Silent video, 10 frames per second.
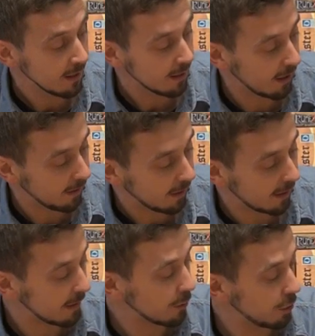Ja,
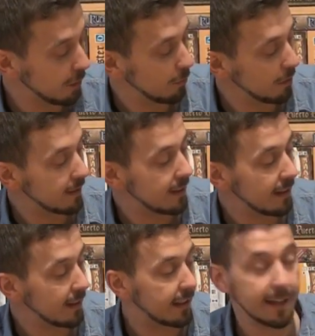hat den schönen
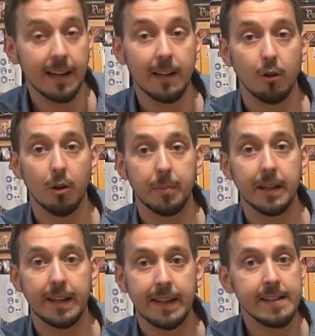Untertitel Kill or Be
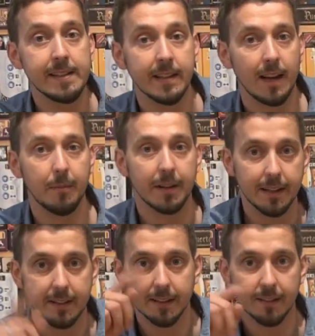Killed, aber
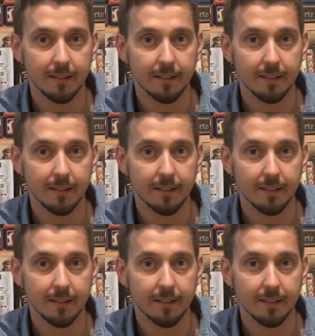nicht